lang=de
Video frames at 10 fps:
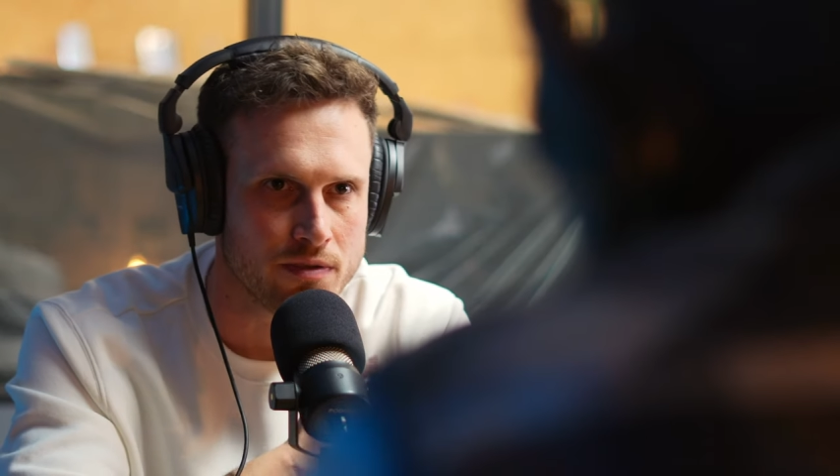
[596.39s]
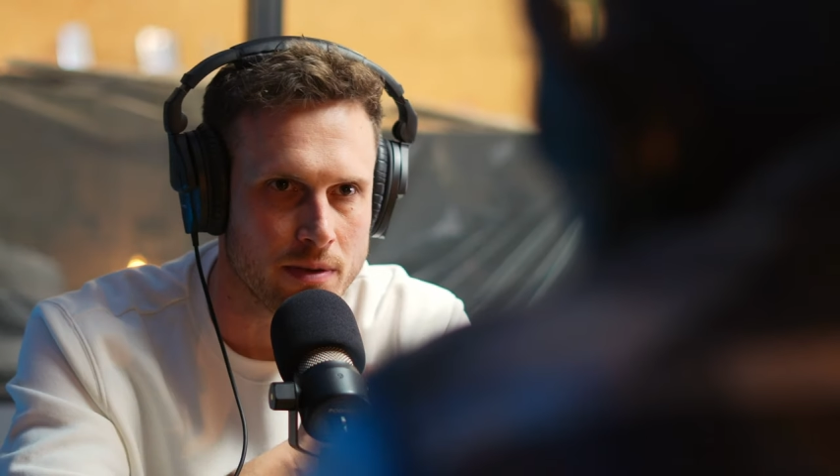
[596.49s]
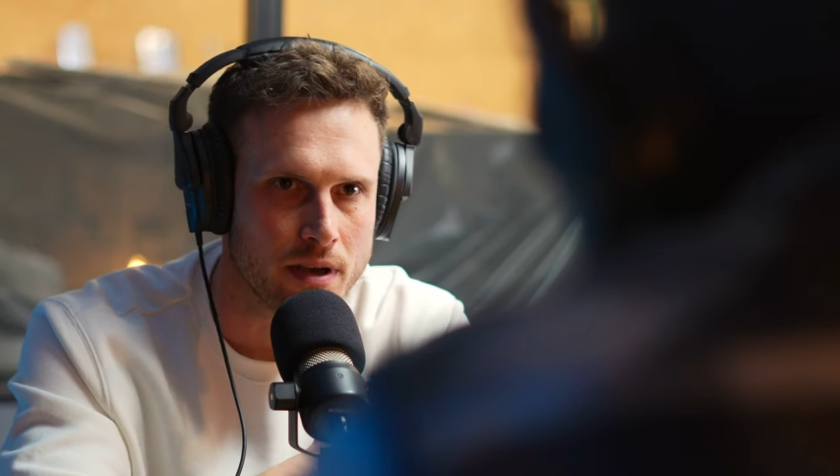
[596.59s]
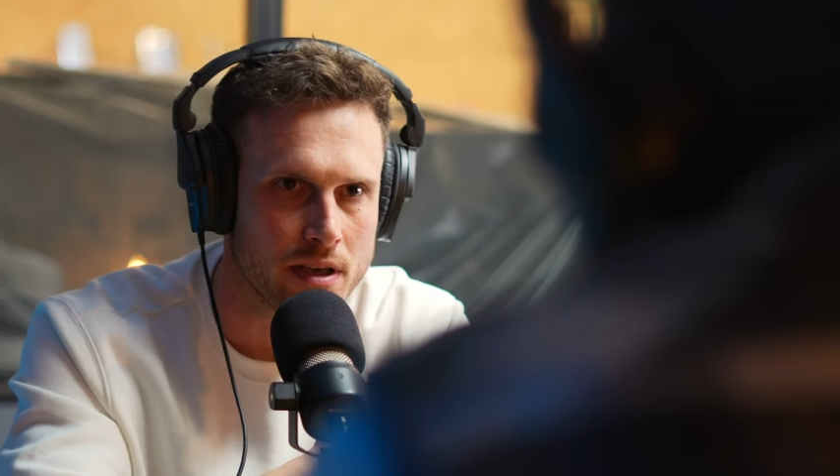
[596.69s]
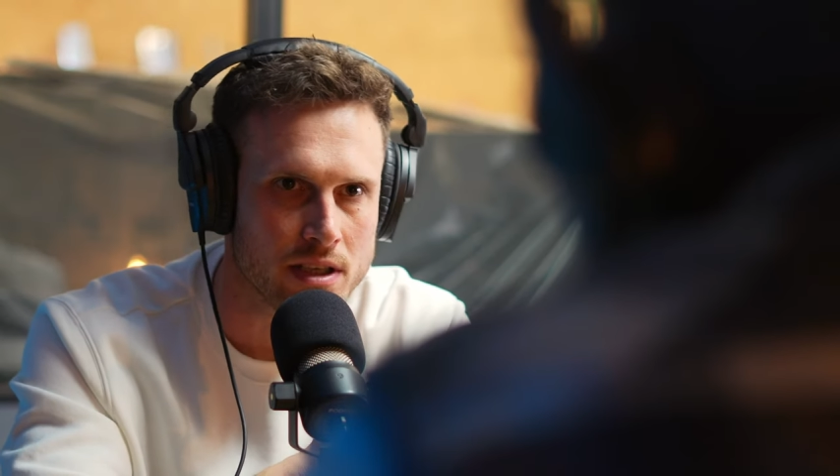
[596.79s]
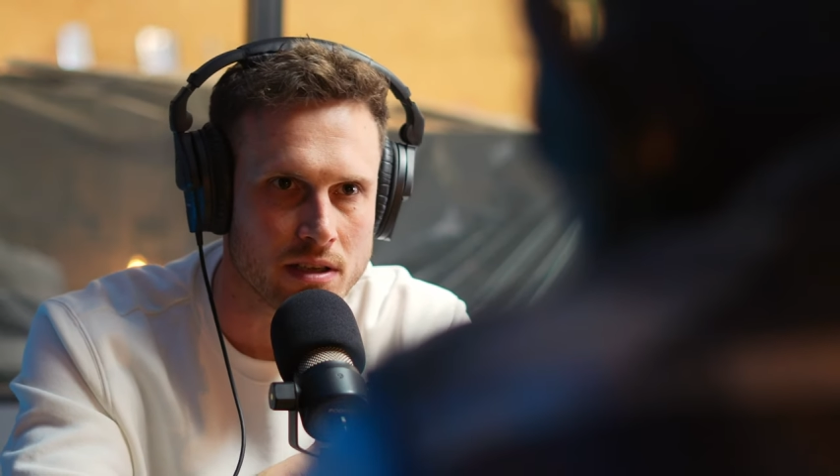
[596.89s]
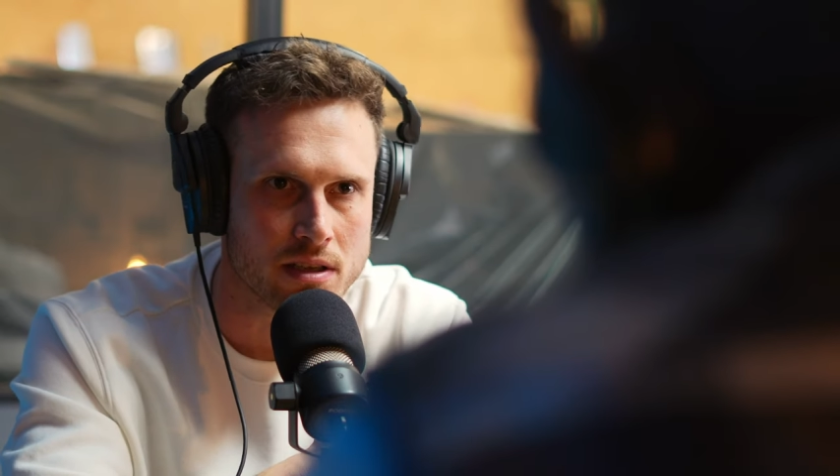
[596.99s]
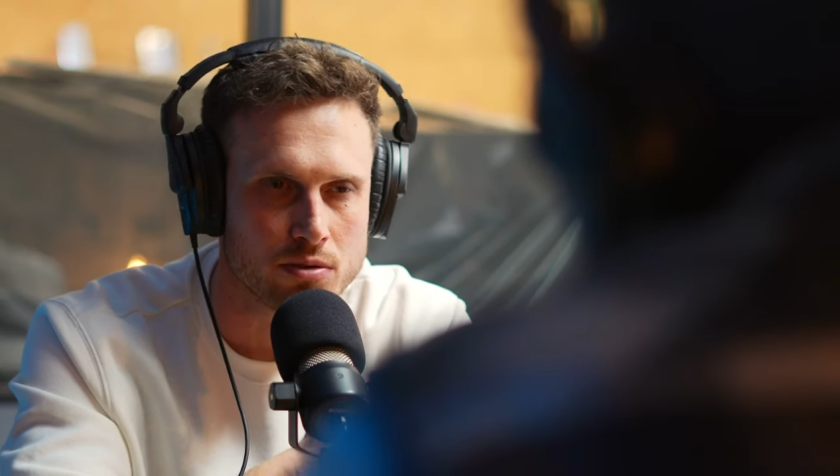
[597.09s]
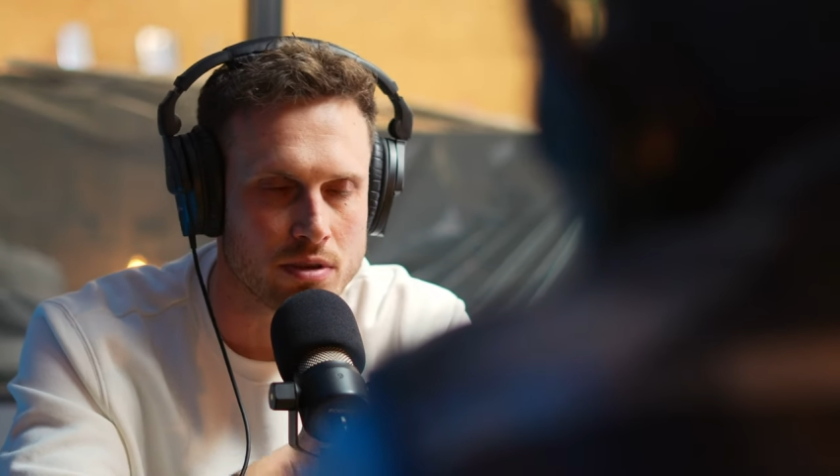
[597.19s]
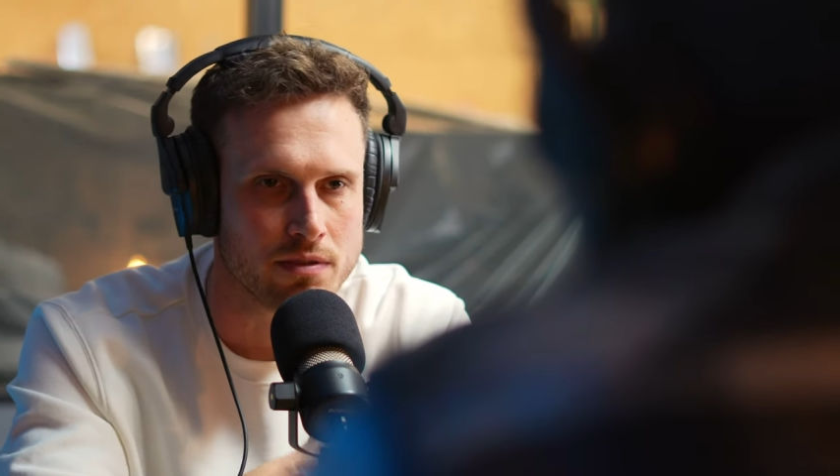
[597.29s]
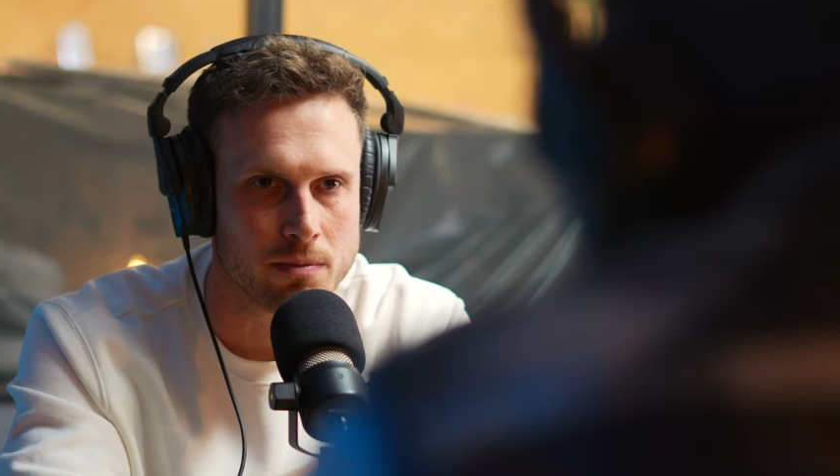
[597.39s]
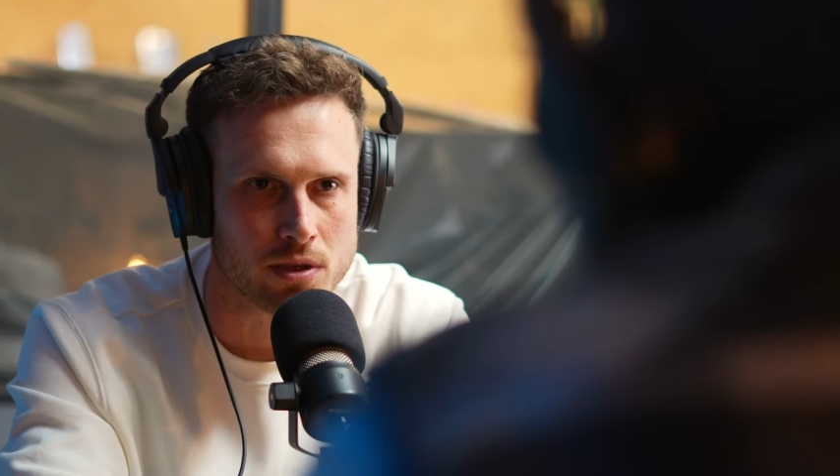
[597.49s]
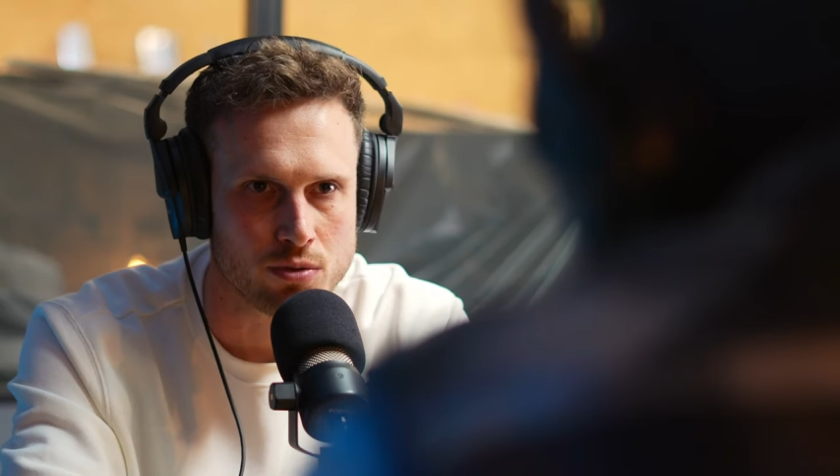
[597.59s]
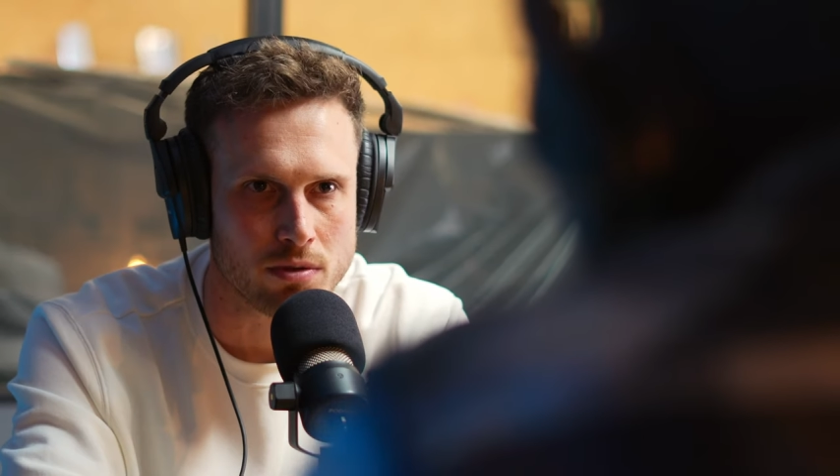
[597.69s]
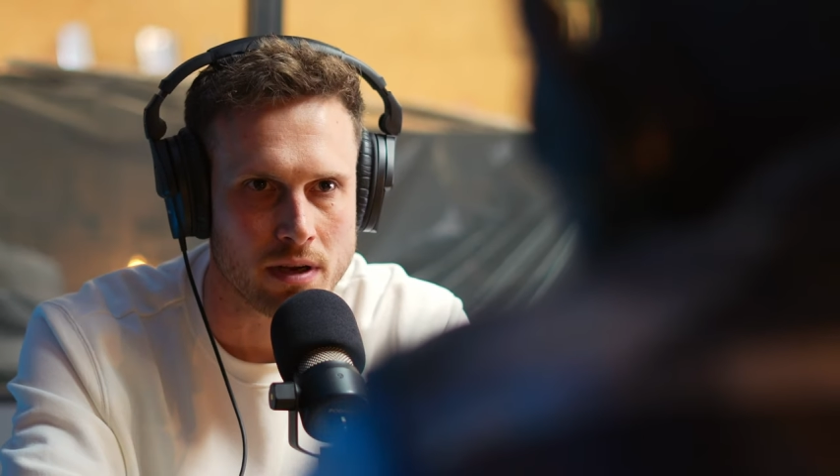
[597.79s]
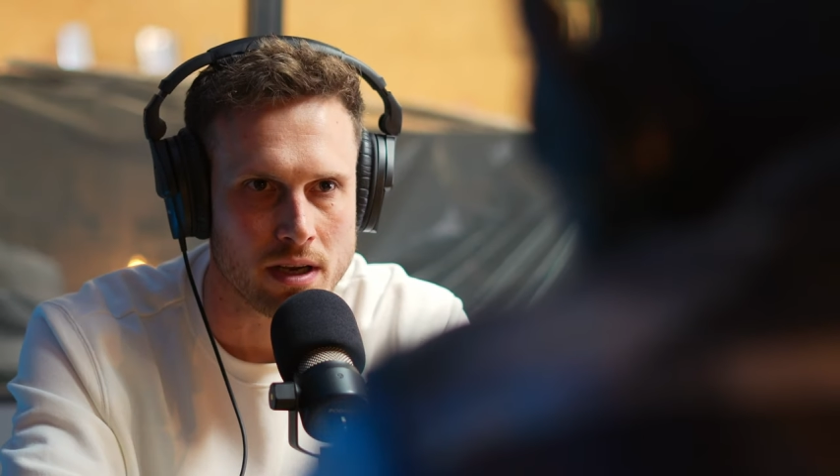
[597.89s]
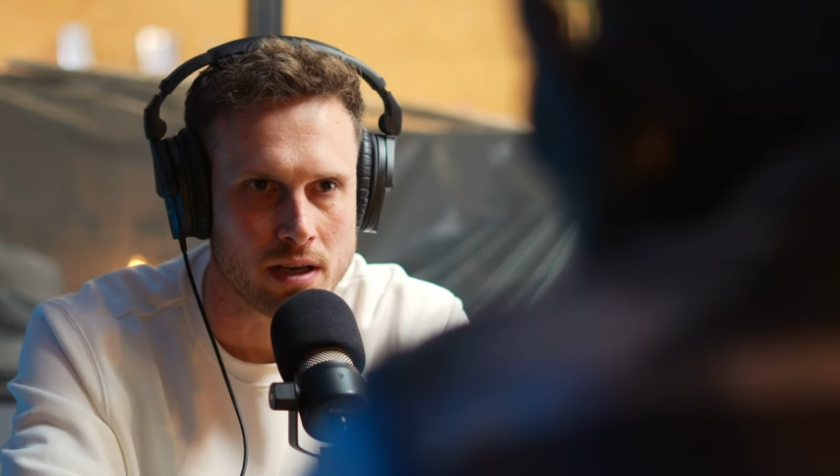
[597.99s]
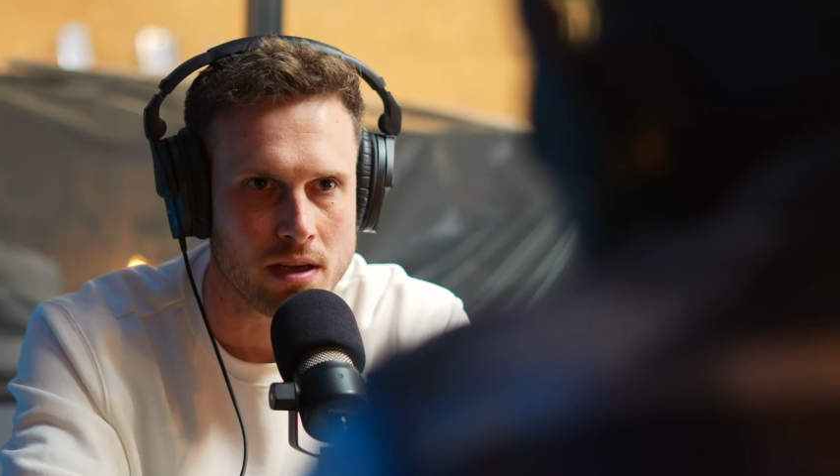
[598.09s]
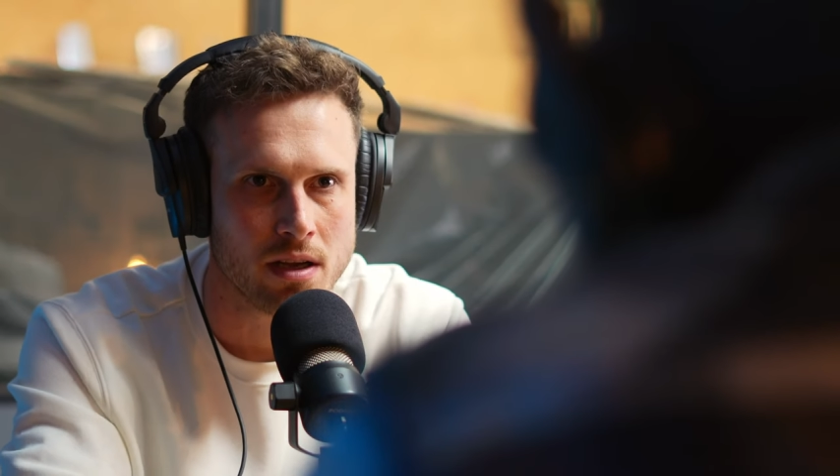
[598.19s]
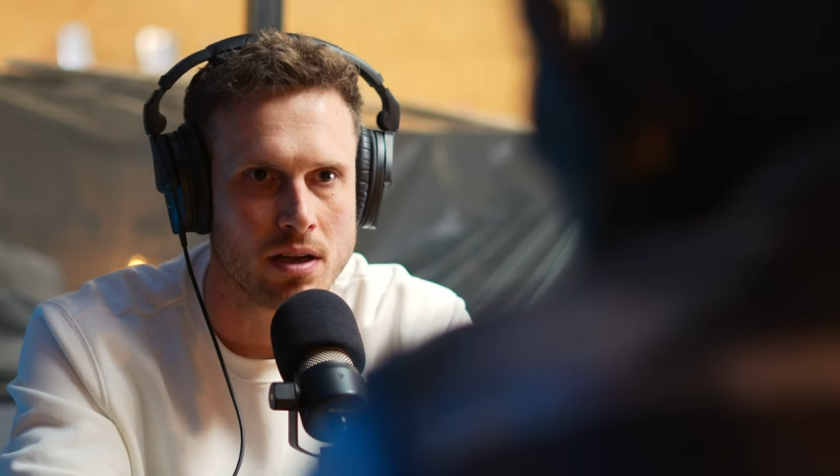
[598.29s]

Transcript: ich will mir, so, ich will mir Stunden machen.